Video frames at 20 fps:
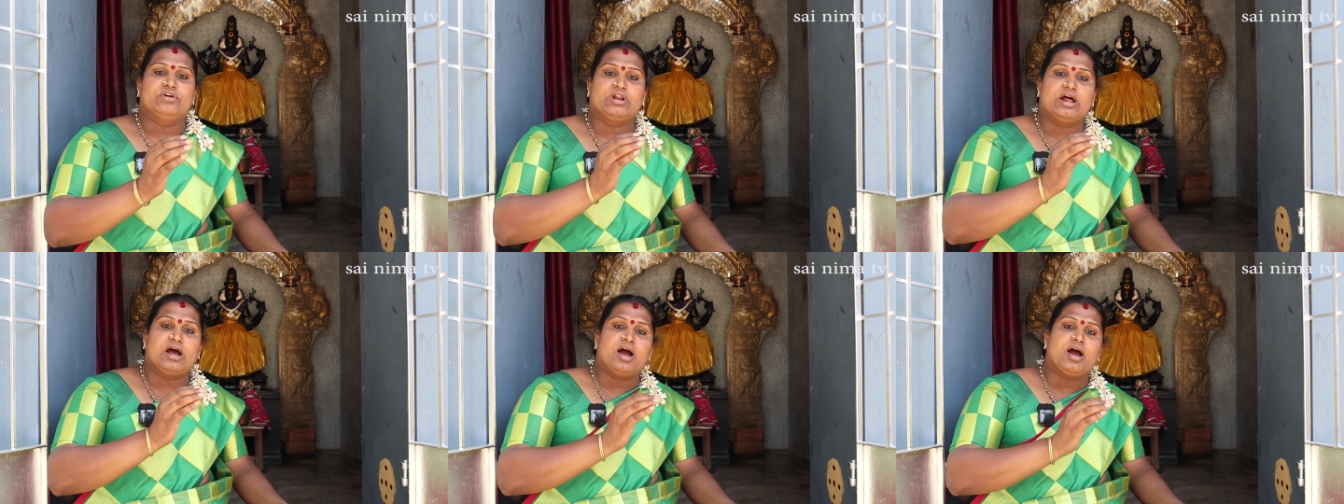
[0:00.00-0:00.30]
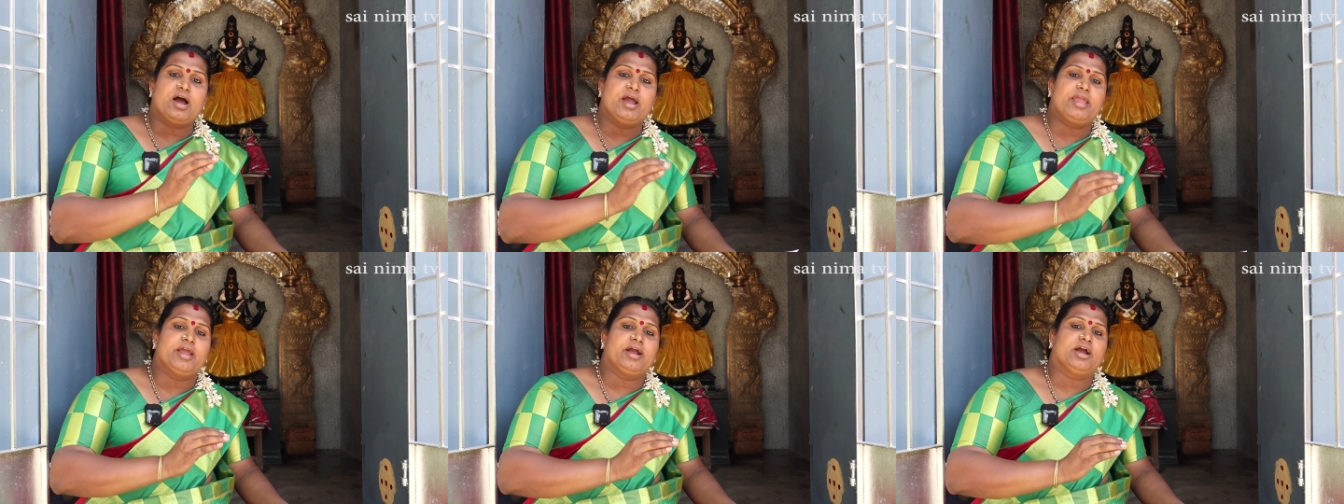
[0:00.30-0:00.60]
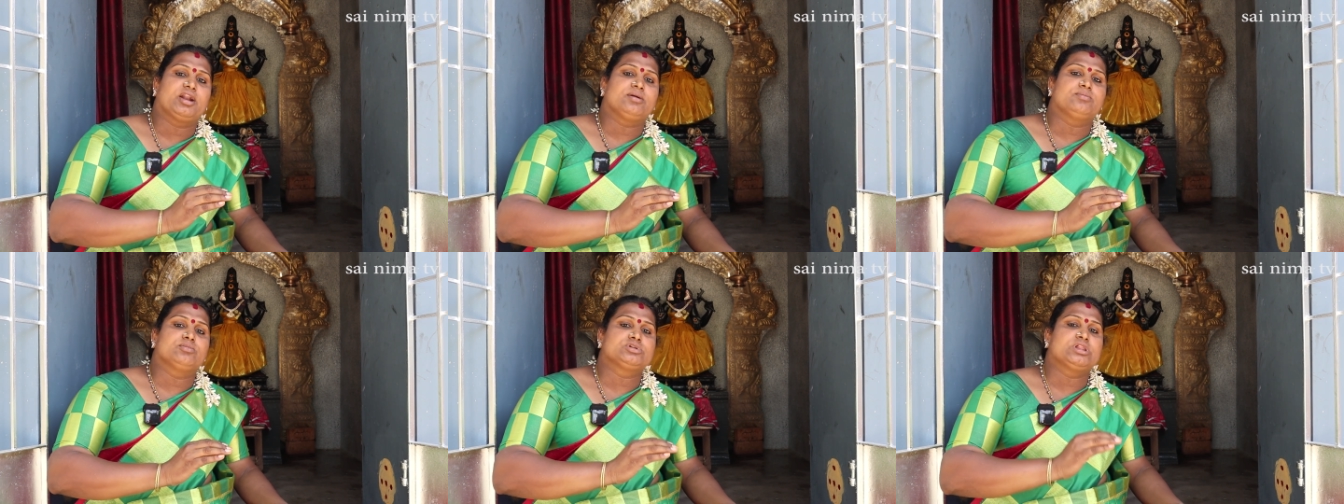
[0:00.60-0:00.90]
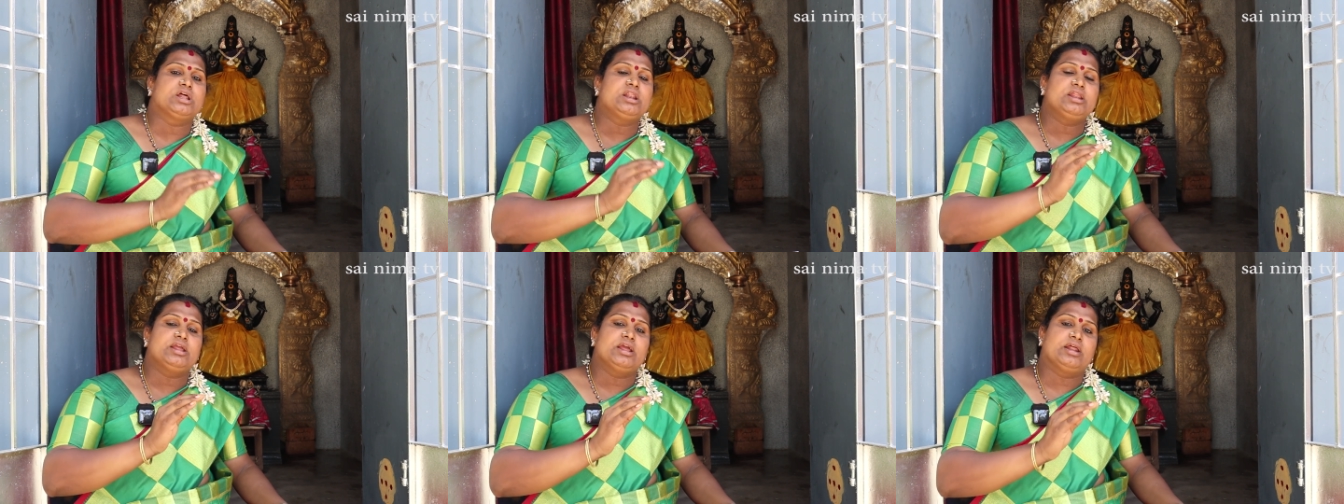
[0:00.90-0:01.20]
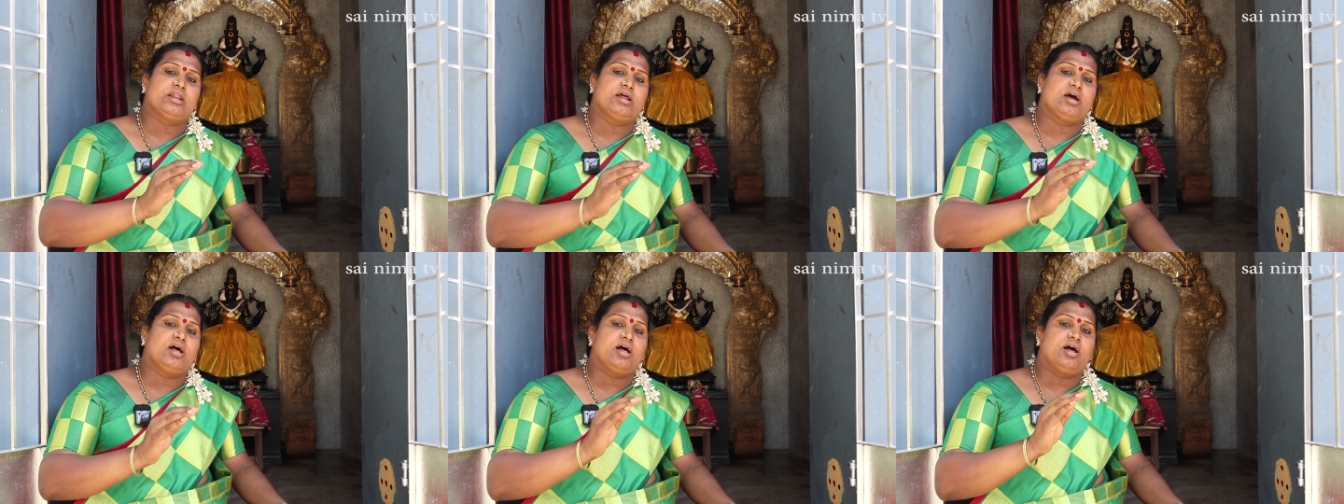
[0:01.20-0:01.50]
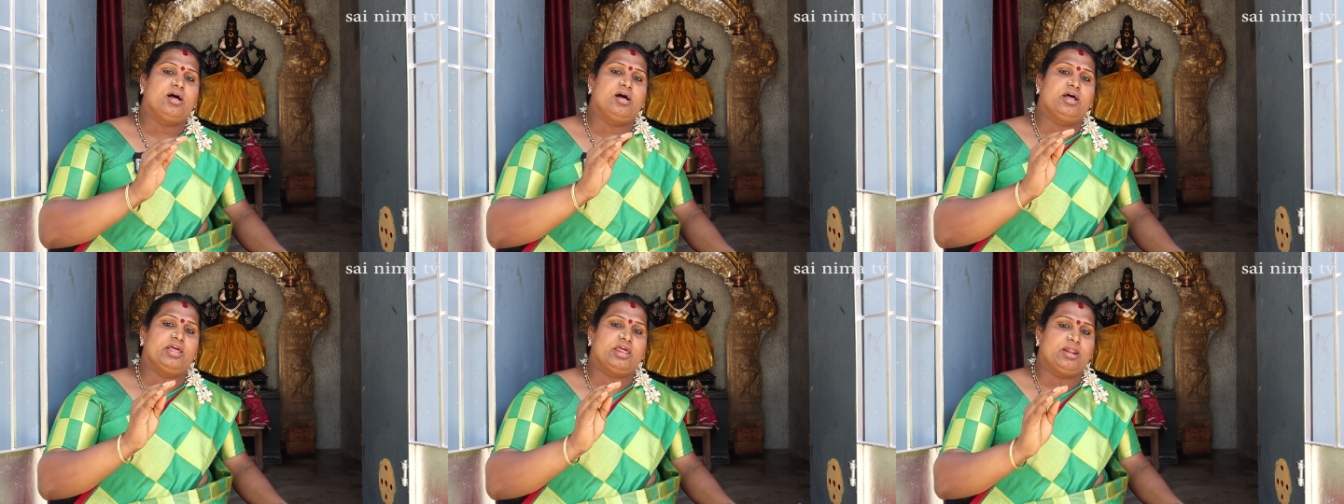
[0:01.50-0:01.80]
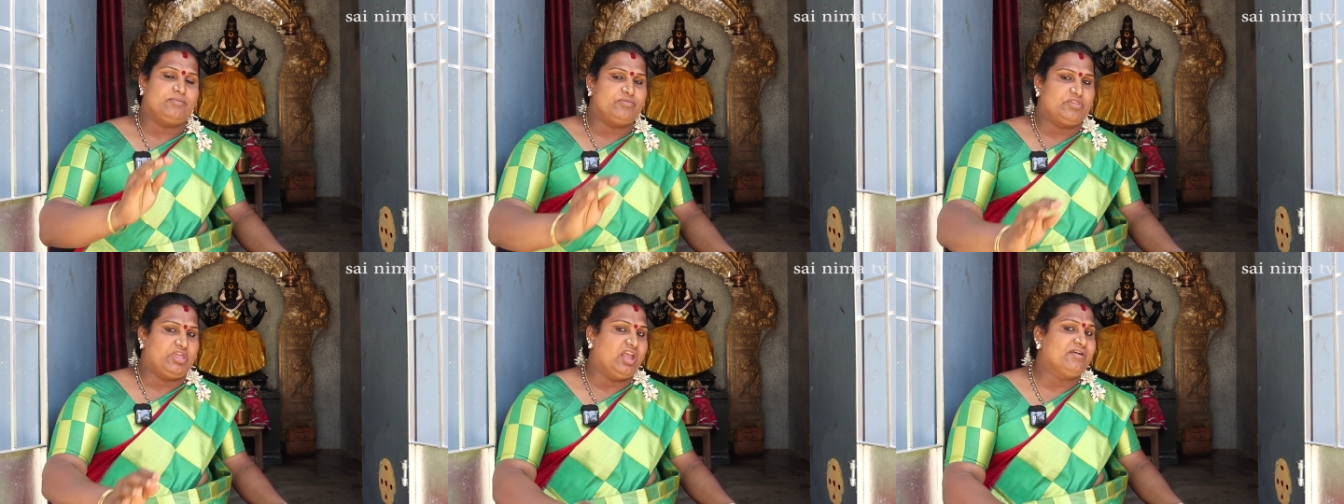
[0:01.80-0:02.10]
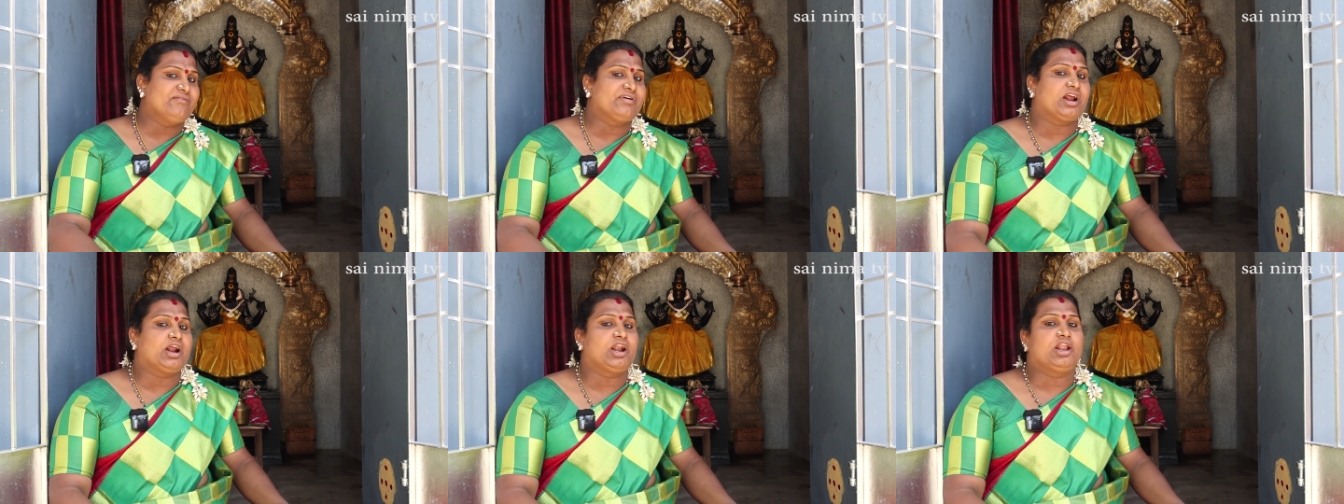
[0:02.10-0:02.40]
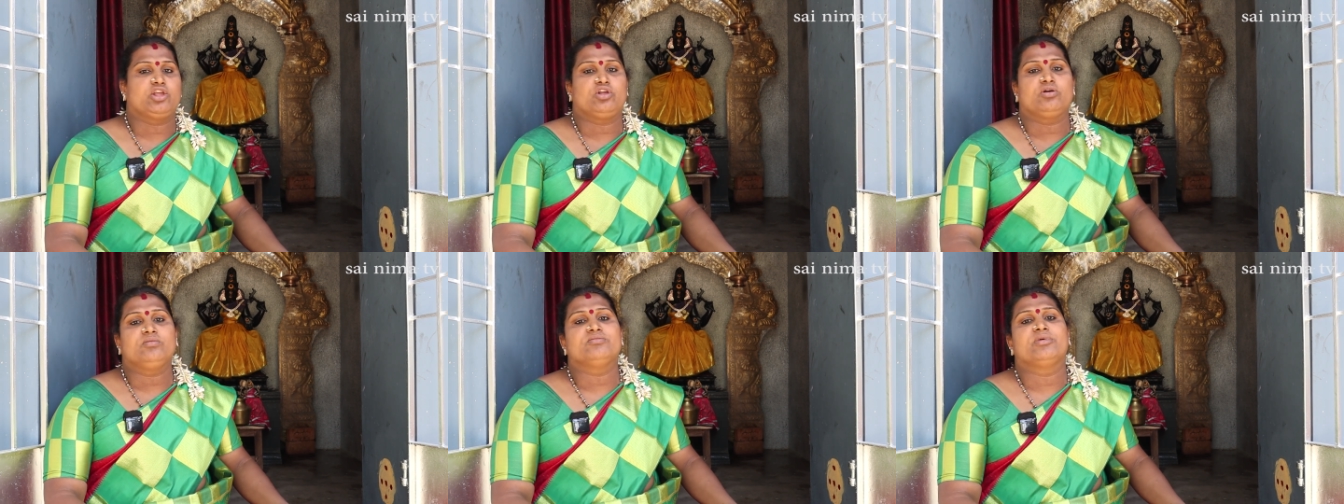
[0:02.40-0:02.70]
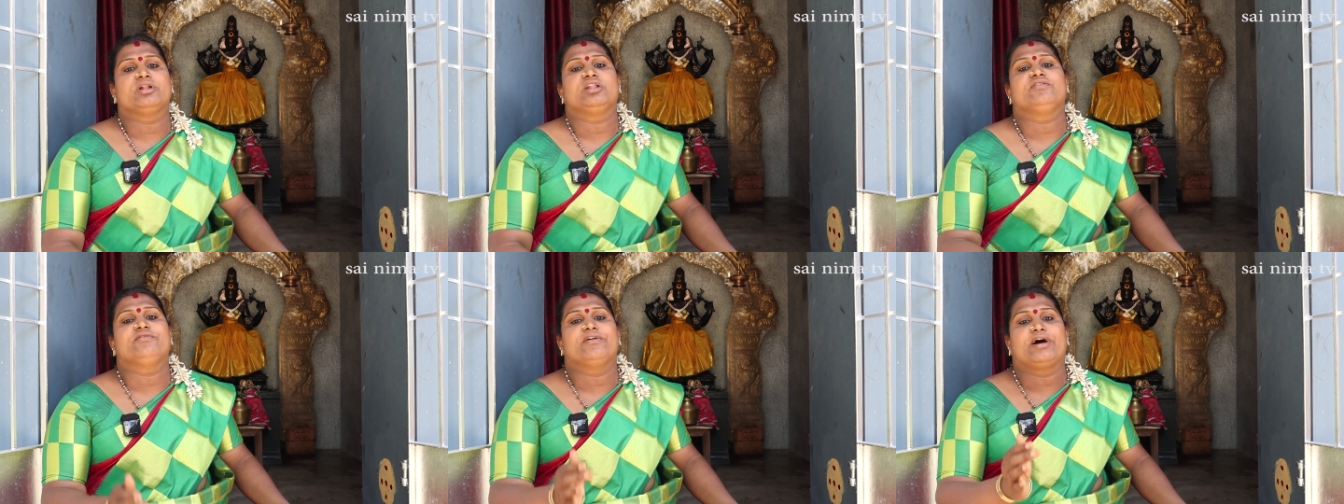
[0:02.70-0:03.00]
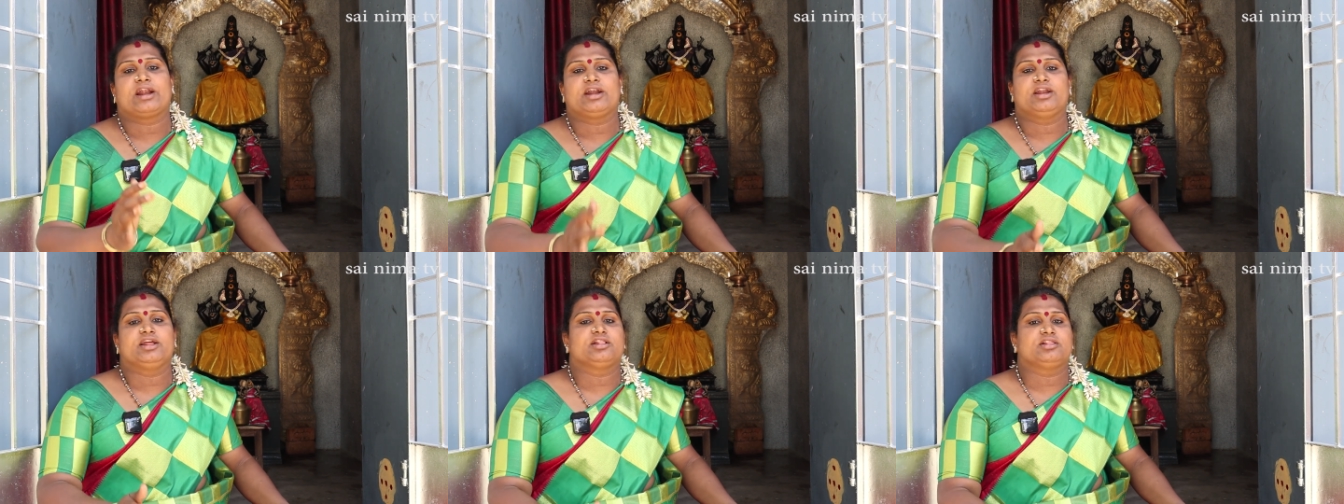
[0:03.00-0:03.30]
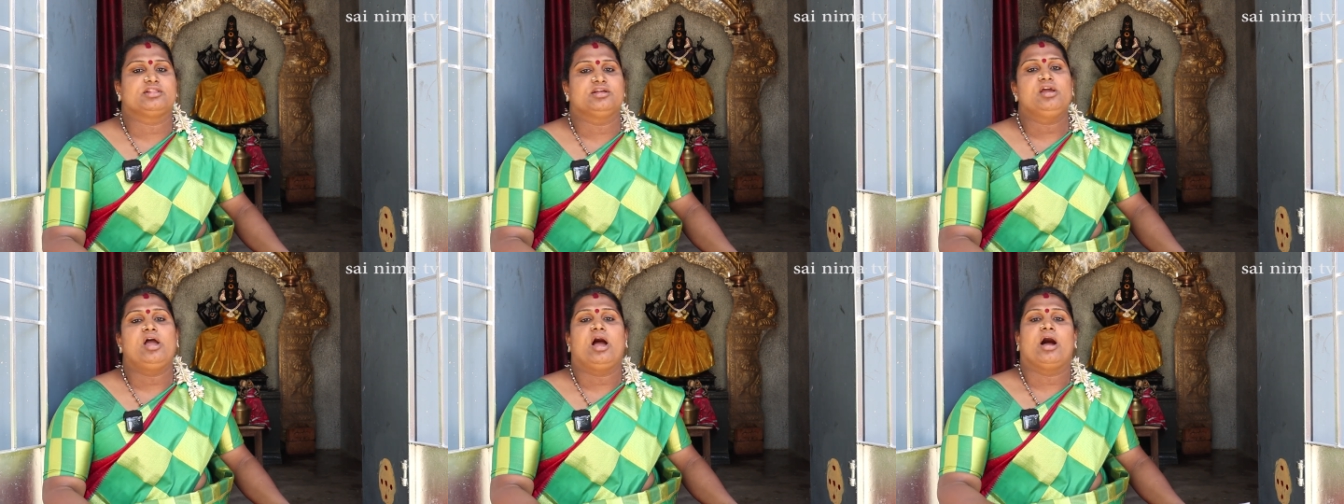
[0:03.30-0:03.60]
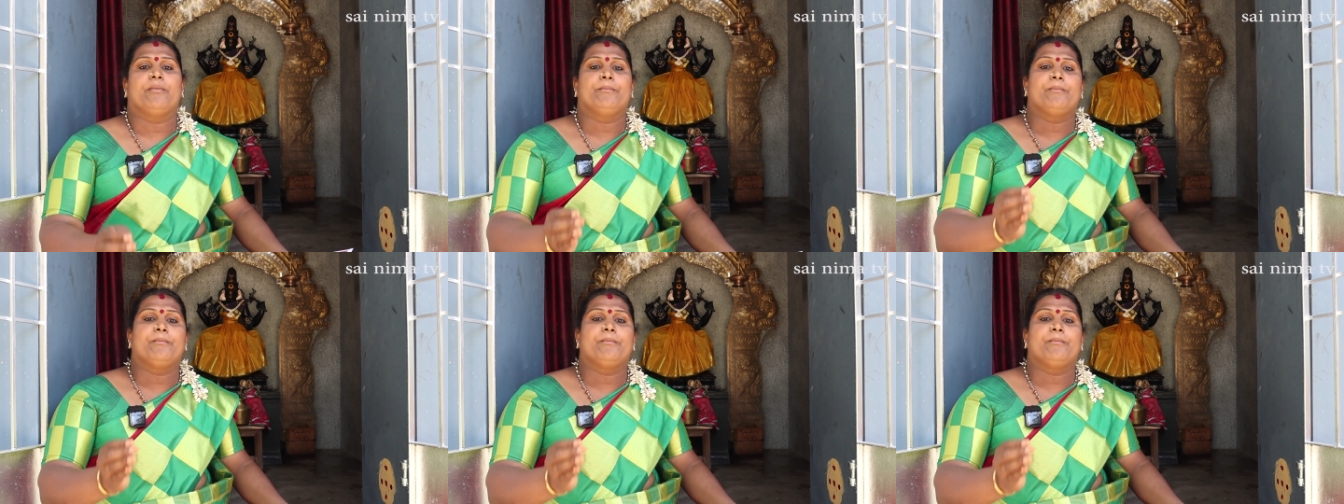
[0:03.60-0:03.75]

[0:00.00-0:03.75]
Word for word: விநாயகர் முதல் எண்ணாயிரம் தேவர்களையும் வந்து வர்ணித்து